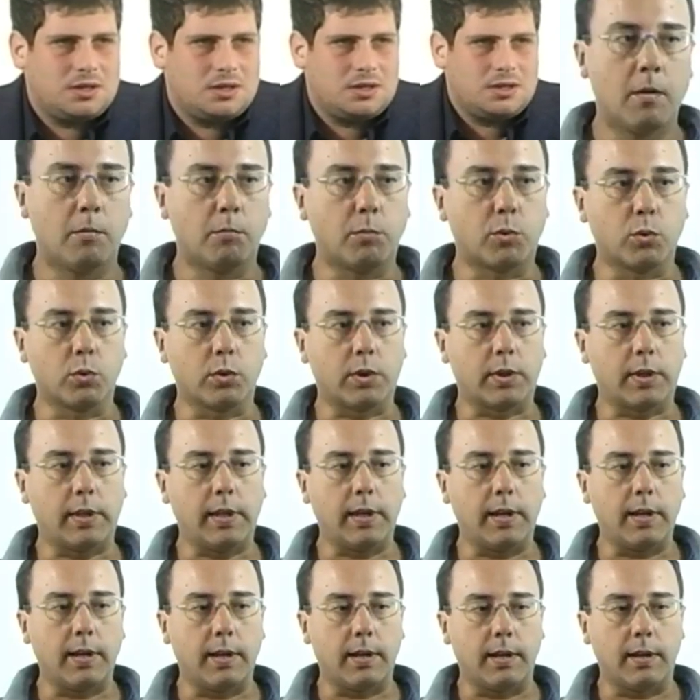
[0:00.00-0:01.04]

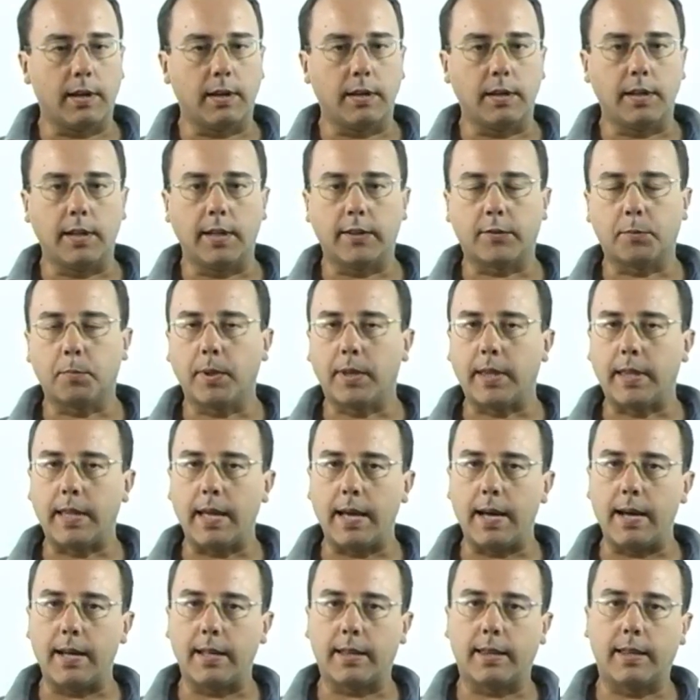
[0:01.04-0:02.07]
Brutta,
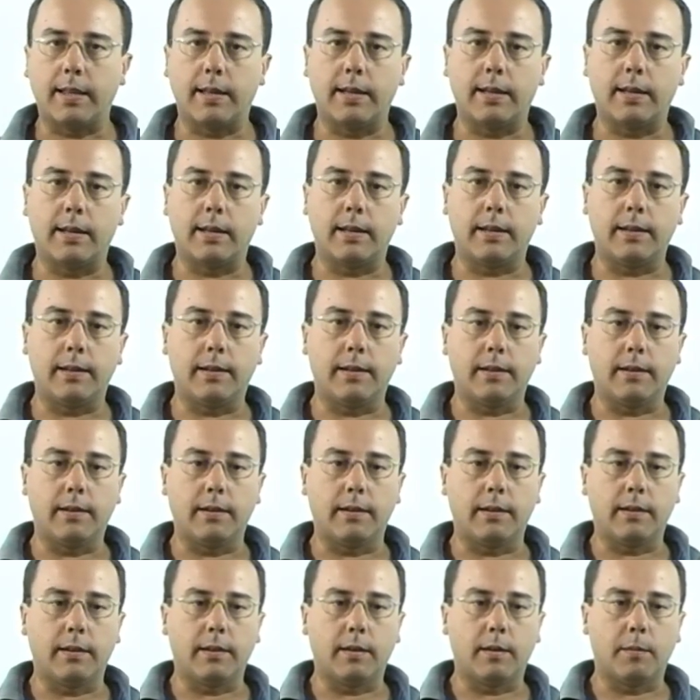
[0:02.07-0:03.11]
inaspettata
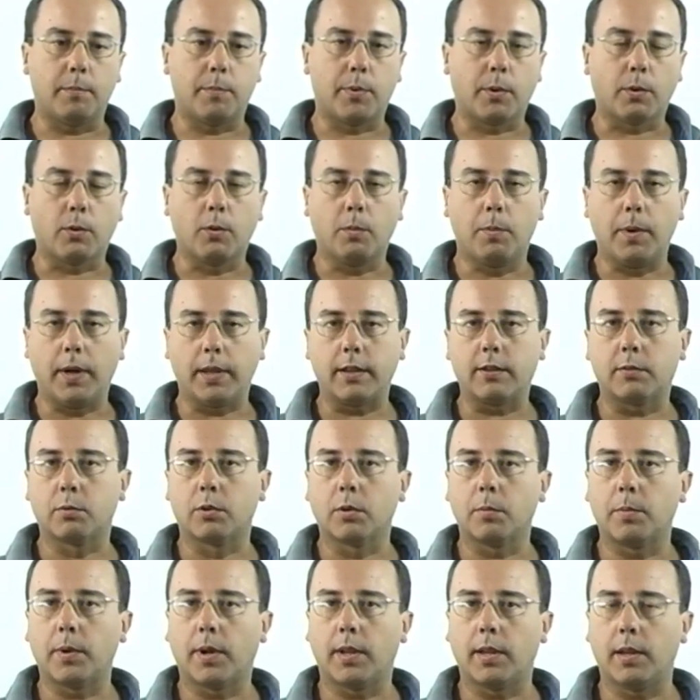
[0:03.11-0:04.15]
e preoccupante
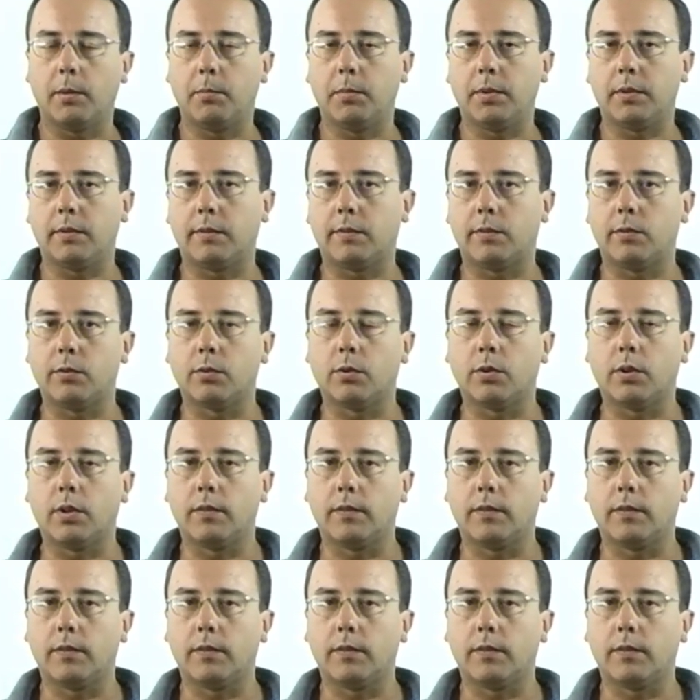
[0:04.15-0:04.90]
soprattutto per le dimensioni.